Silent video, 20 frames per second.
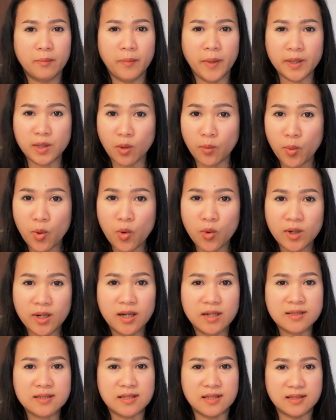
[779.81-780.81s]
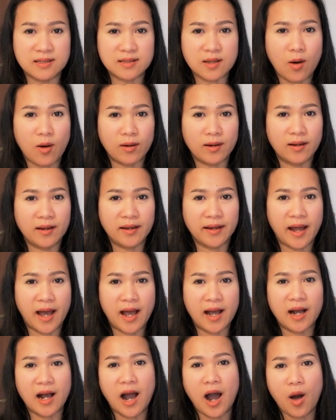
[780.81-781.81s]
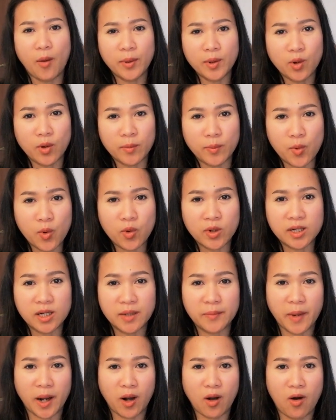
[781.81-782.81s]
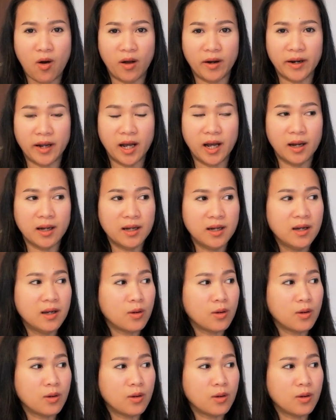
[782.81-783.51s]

ไม่ต้องพูดเรื่องสินสอดเลยนะเขาเป็นคนพูดขึ้นมาก่อนนะคะ